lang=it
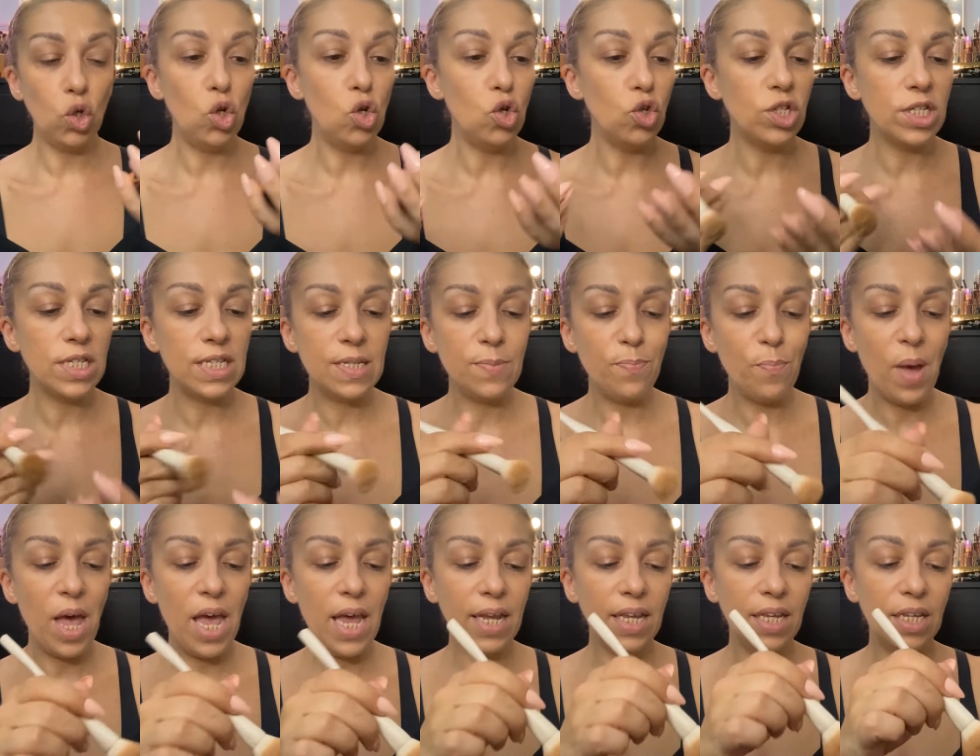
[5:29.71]
lo
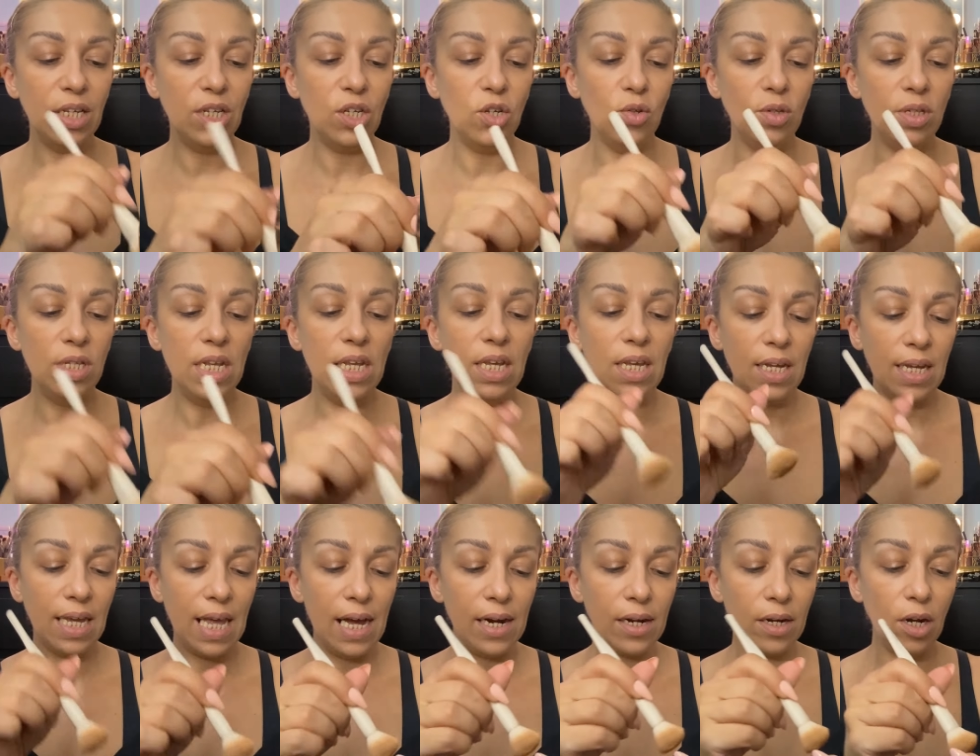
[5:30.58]
specchio di
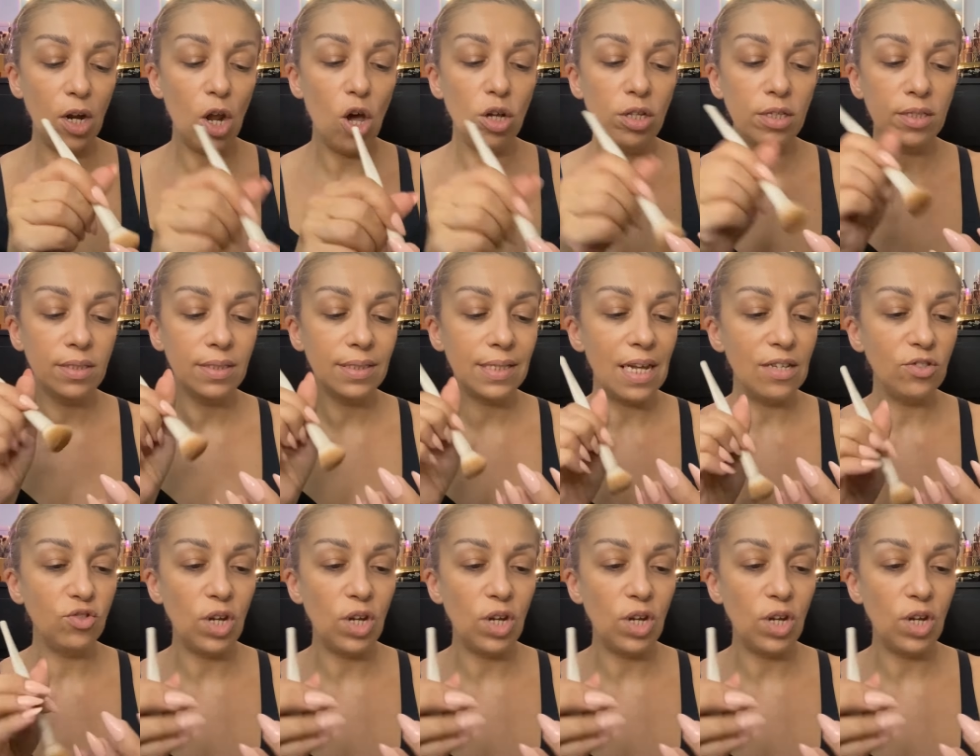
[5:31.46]
Carlotta,